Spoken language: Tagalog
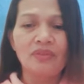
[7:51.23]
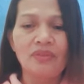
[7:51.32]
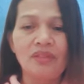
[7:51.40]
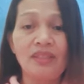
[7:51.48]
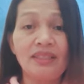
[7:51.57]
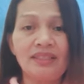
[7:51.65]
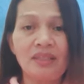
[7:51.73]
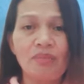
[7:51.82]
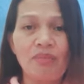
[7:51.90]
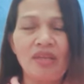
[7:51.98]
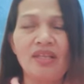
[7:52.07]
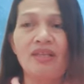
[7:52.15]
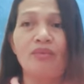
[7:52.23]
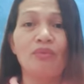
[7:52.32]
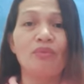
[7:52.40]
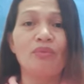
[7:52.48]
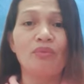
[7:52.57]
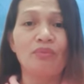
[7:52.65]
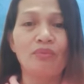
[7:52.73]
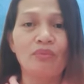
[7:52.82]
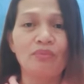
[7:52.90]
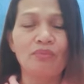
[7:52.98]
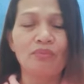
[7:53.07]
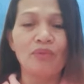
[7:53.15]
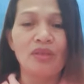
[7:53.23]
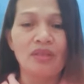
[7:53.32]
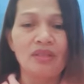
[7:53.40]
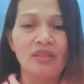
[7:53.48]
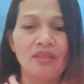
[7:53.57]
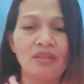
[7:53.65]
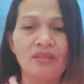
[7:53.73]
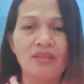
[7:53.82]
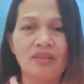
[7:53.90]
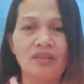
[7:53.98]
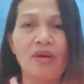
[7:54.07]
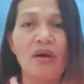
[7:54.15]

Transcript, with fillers: iisipin kung uh,